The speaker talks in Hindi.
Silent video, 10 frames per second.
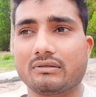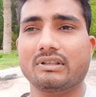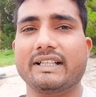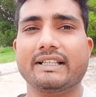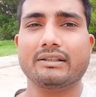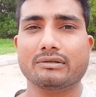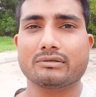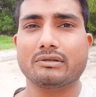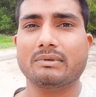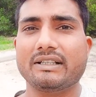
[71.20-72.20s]
तो देखिए
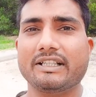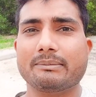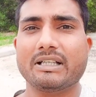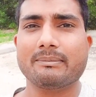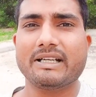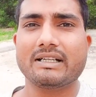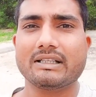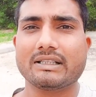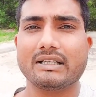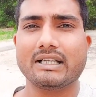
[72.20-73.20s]
दोस्तों मैं दिन भर
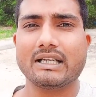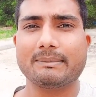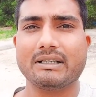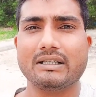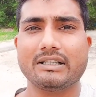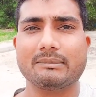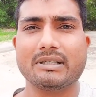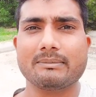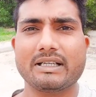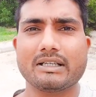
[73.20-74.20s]
मेहनत करने के बाद दिन
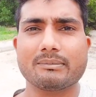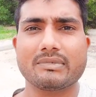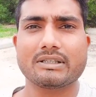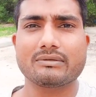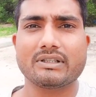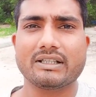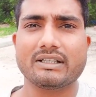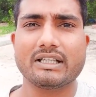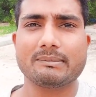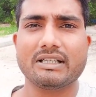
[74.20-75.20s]
भर मेहनत मजदूरी
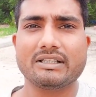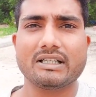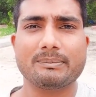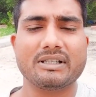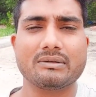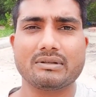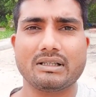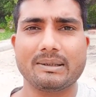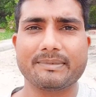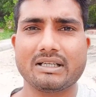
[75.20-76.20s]
करने के बाद यहाँ पर
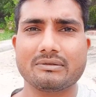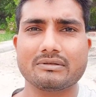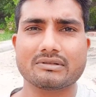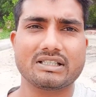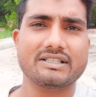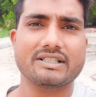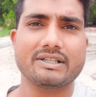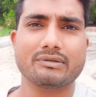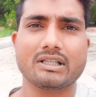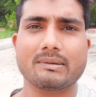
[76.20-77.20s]
अपना वो कर्ज
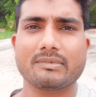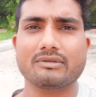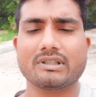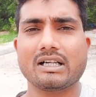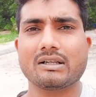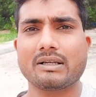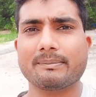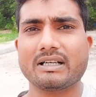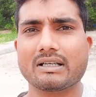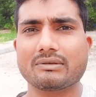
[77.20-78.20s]
नहीं उतार उतार
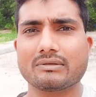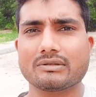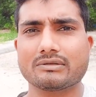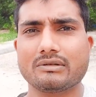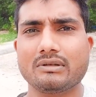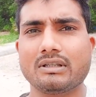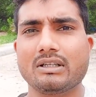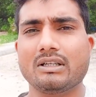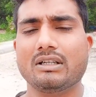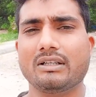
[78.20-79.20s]
नहीं पा रहा हूँ दोस्तों
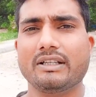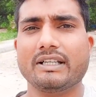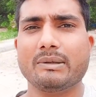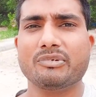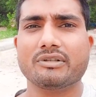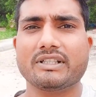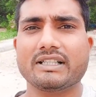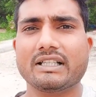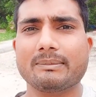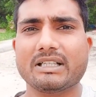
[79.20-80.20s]
देखिए बहुत ही
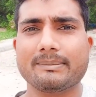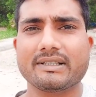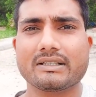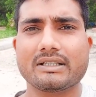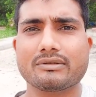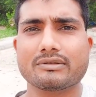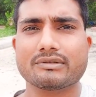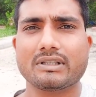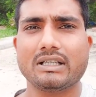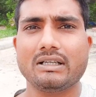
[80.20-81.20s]
ज़्यादा मेरे पर कर्ज हो
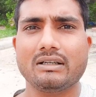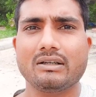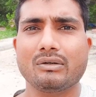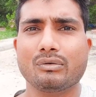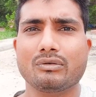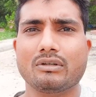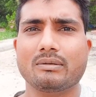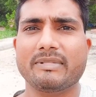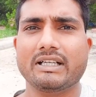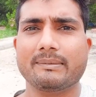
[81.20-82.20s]
चुका है
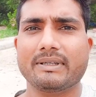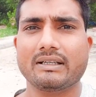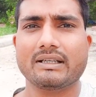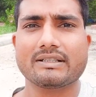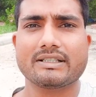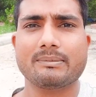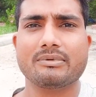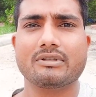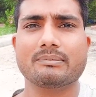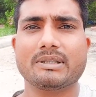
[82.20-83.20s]
और मेरे पे घर से
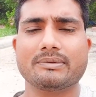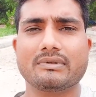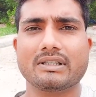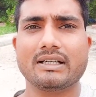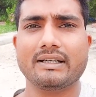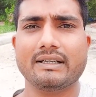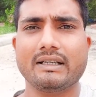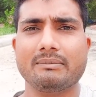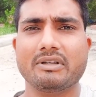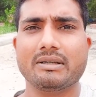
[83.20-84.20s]
फ़ोन पे फ़ोन आ रहे
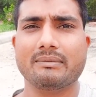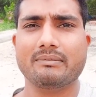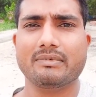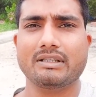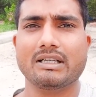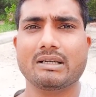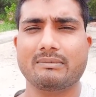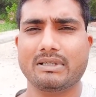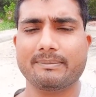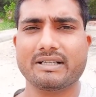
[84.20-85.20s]
हैं वे घर
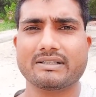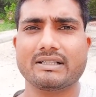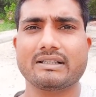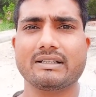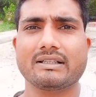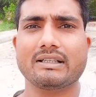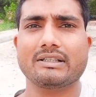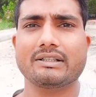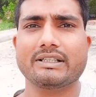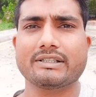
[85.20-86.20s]
में परेशान कर रहे
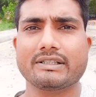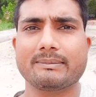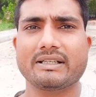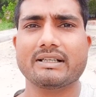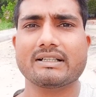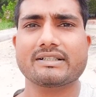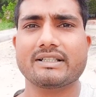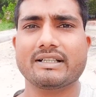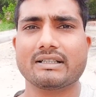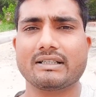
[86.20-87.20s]
हैं जिससे मैंने
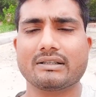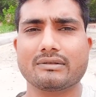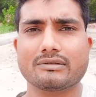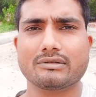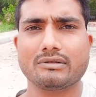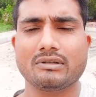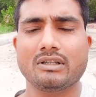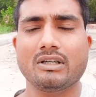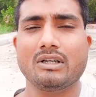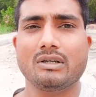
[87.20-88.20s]
कर्जा ले रखा था दोस्तों
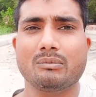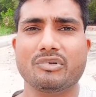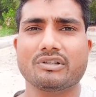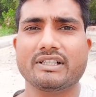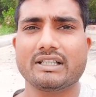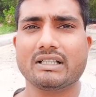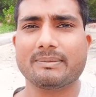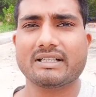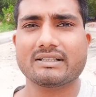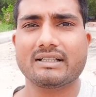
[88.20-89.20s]
बहुत ही
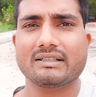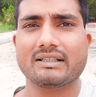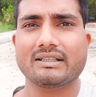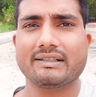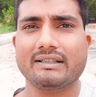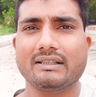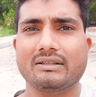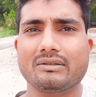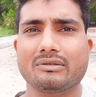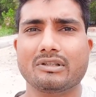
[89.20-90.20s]
ज़्यादा परेशान कर रहे
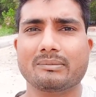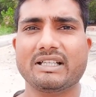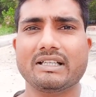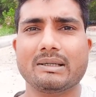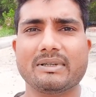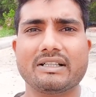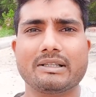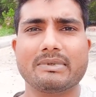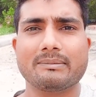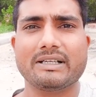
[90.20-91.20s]
हैं और मैं यहाँ पर
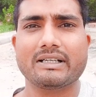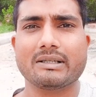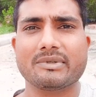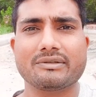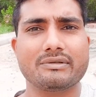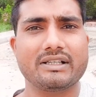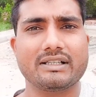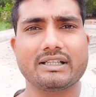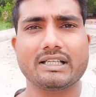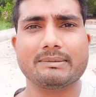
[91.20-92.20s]
दिन भर मेहनत मजदूरी
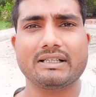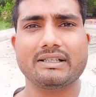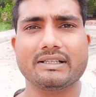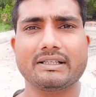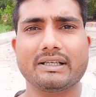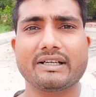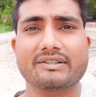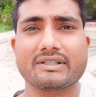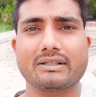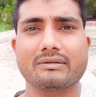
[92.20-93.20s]
करने के बाद देखे
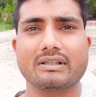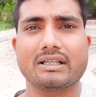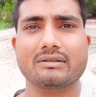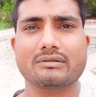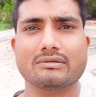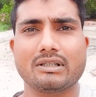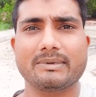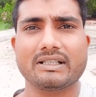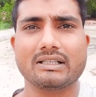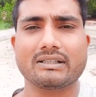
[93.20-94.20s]
डेढ़ साल हो गया है दोस्तों
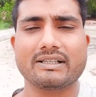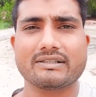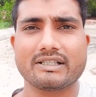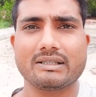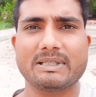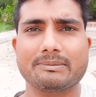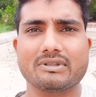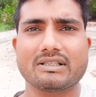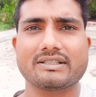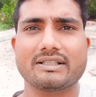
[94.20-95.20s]
अभी तक डेढ़ साल में
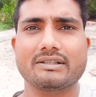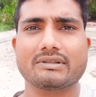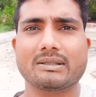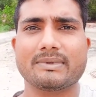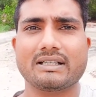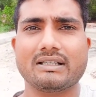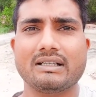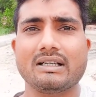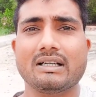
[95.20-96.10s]
वो कर्ज नहीं उतर पाया